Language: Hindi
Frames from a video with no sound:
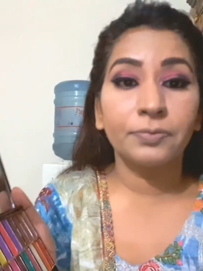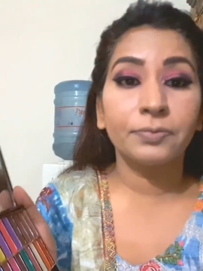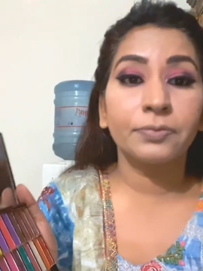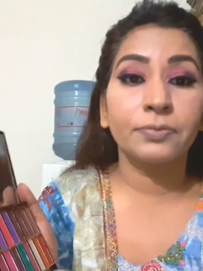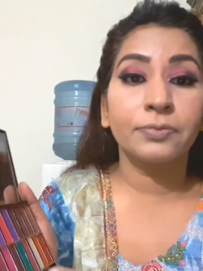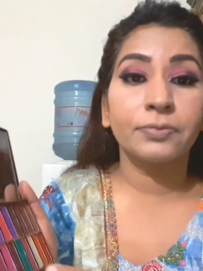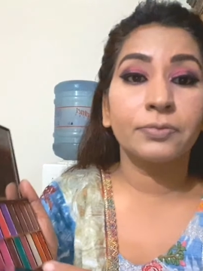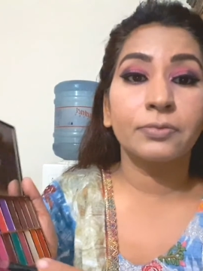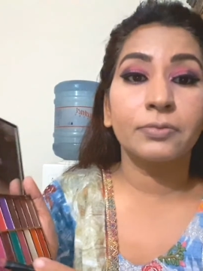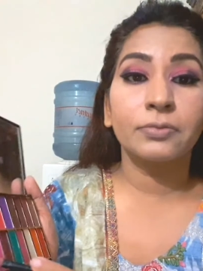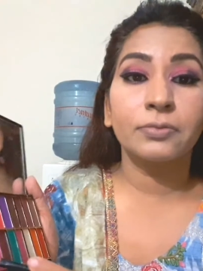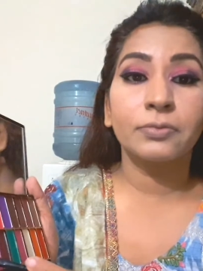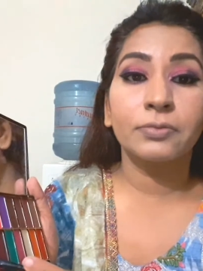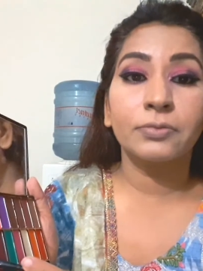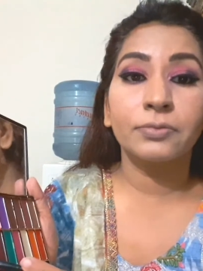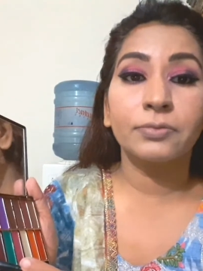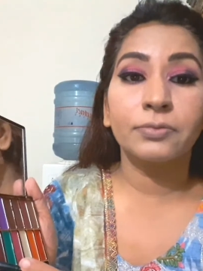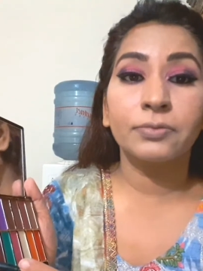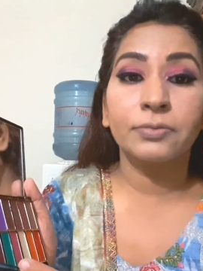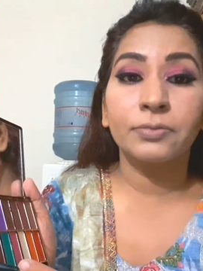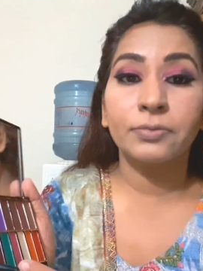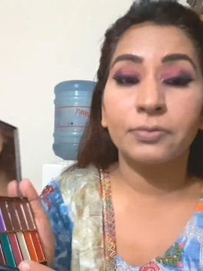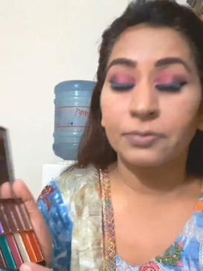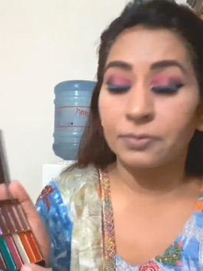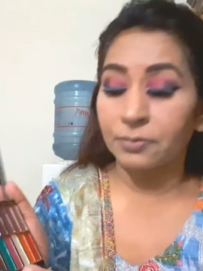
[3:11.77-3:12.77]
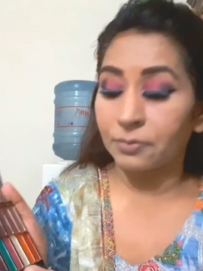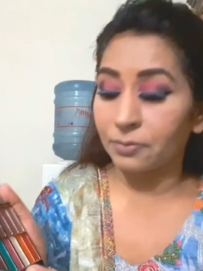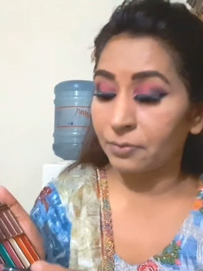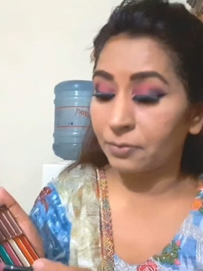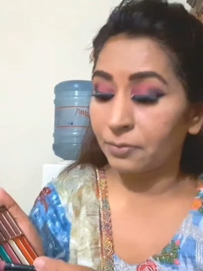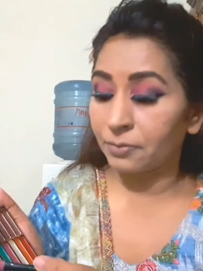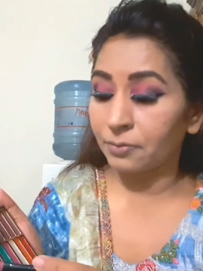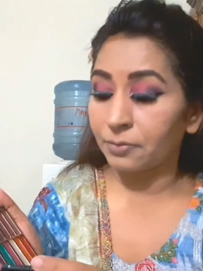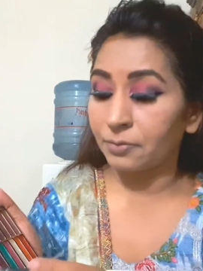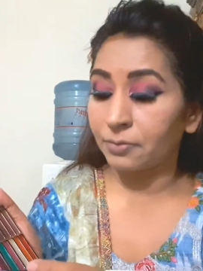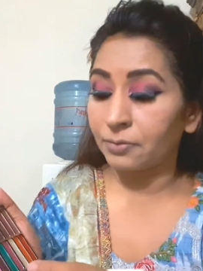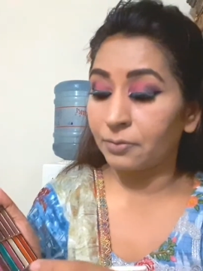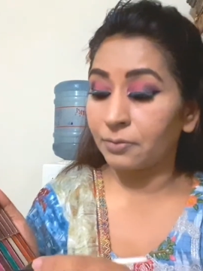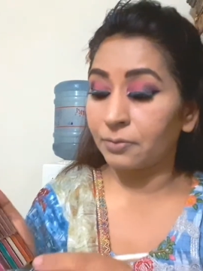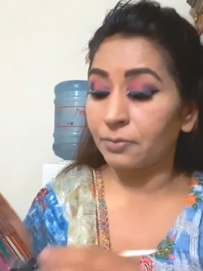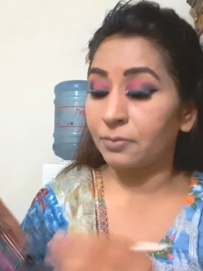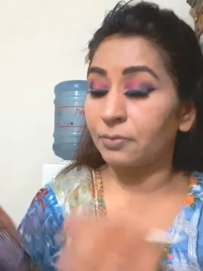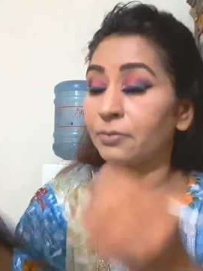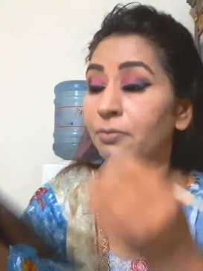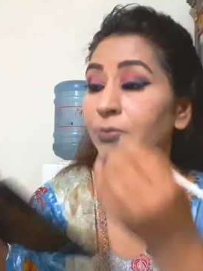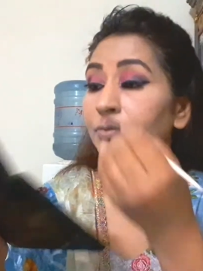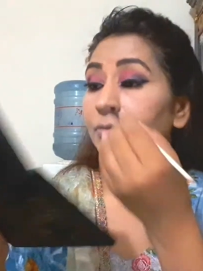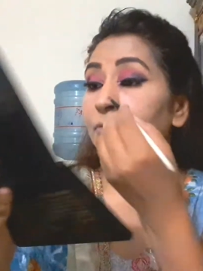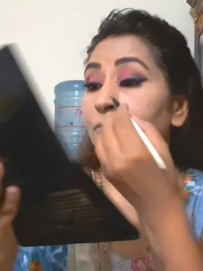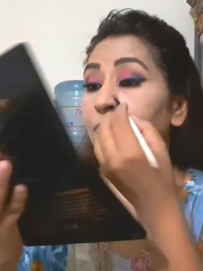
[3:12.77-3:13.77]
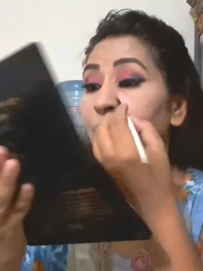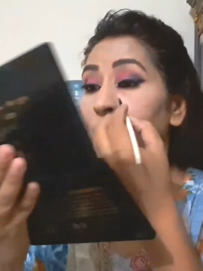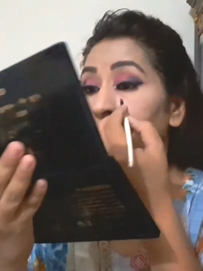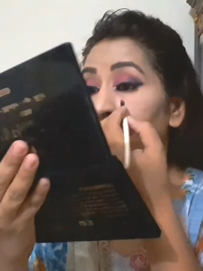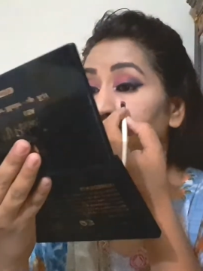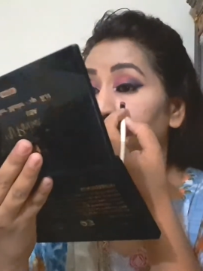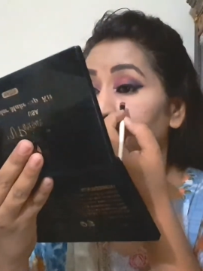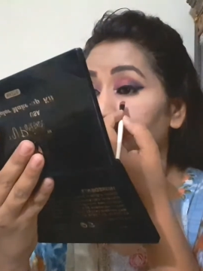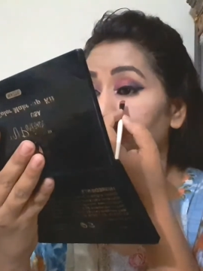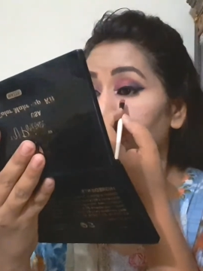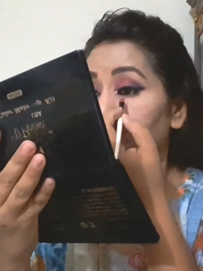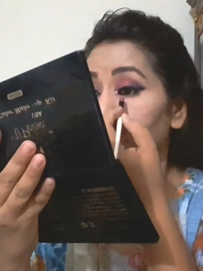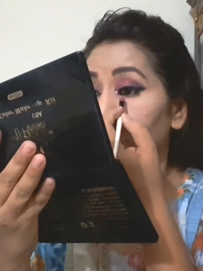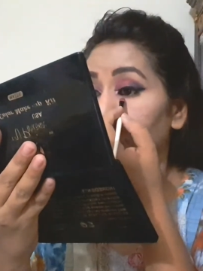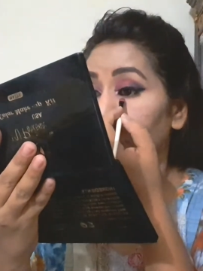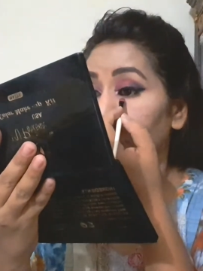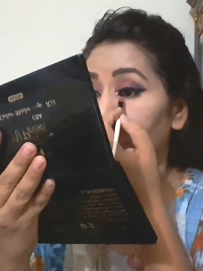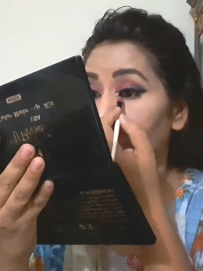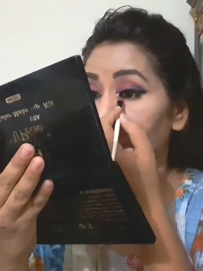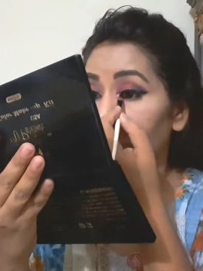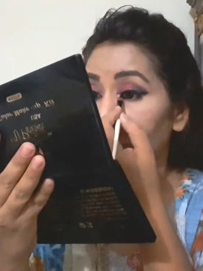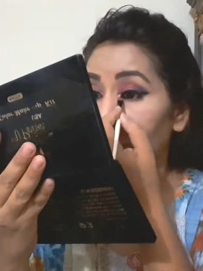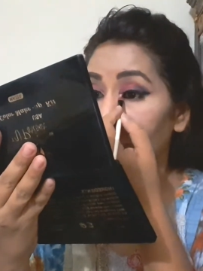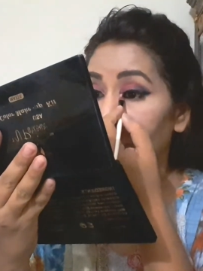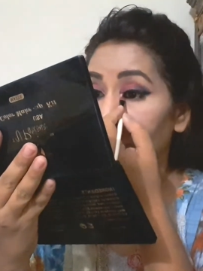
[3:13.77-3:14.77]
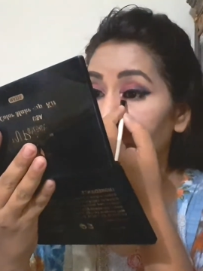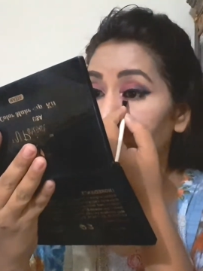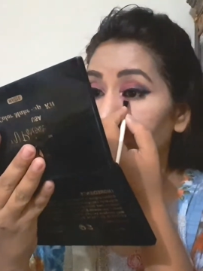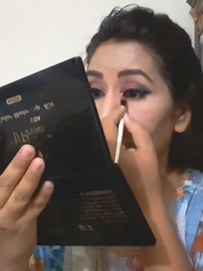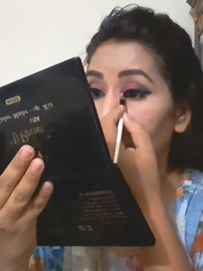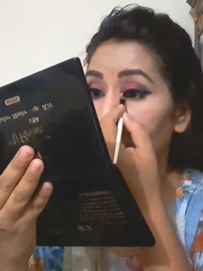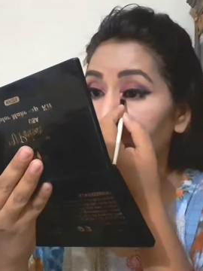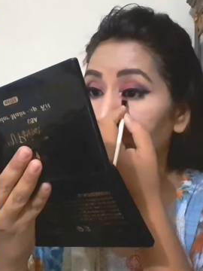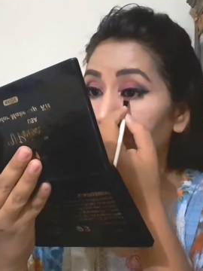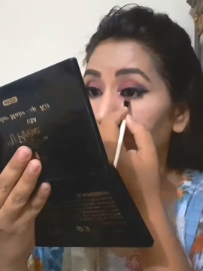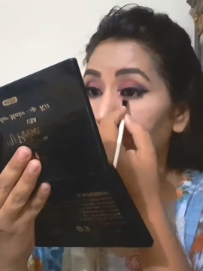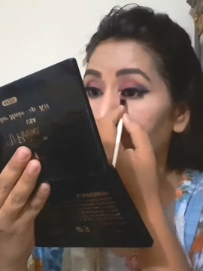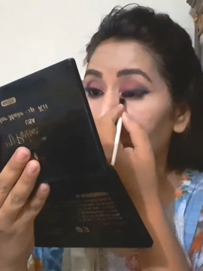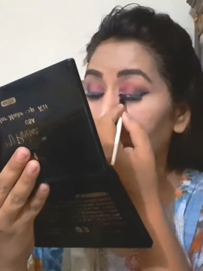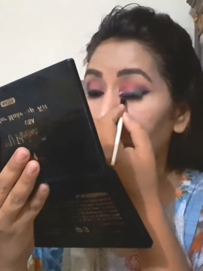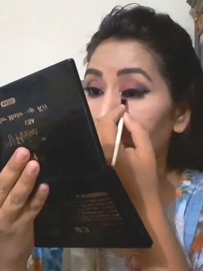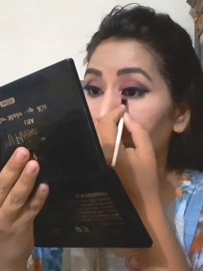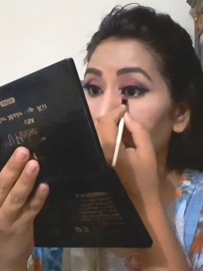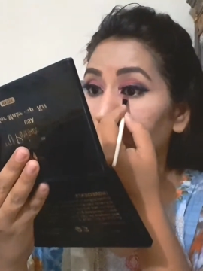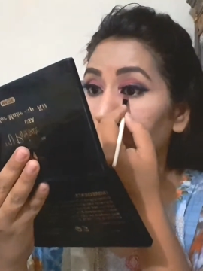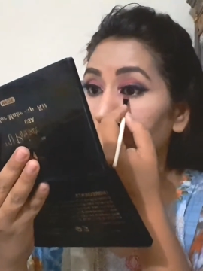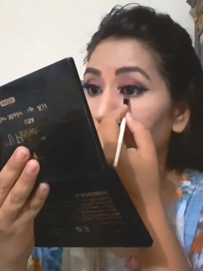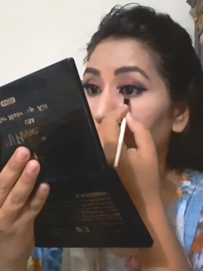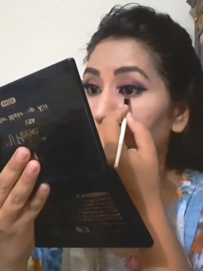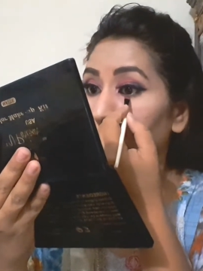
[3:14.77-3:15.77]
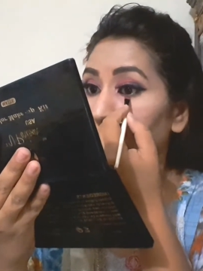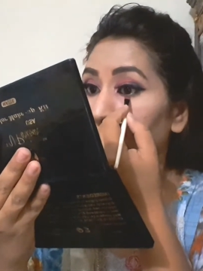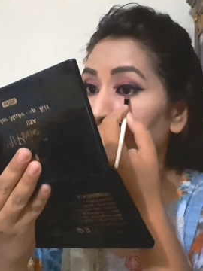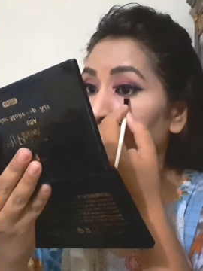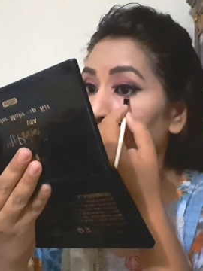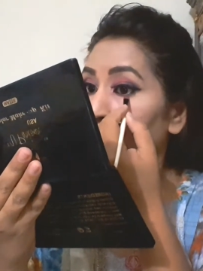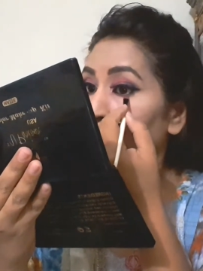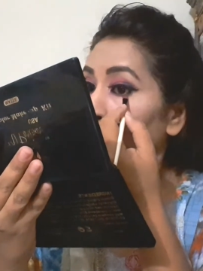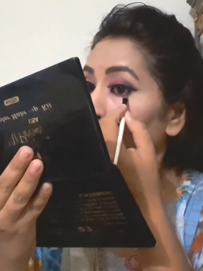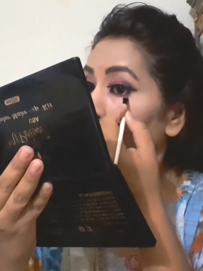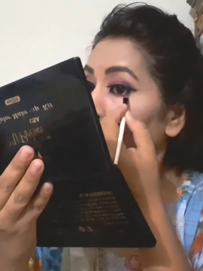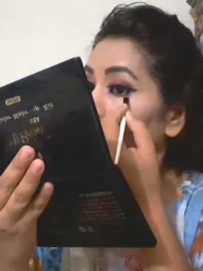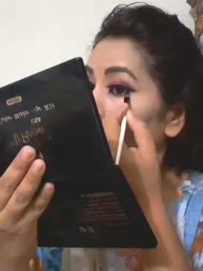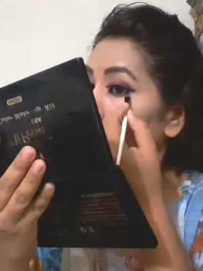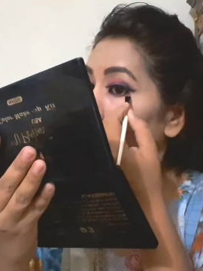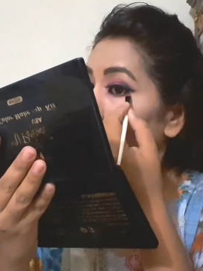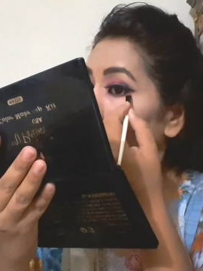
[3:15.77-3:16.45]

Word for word: जी जो हम लोगों ने शेड लगाया था क्रीज लाइन पे वही हम आईज के नीचे लगा रहे हैं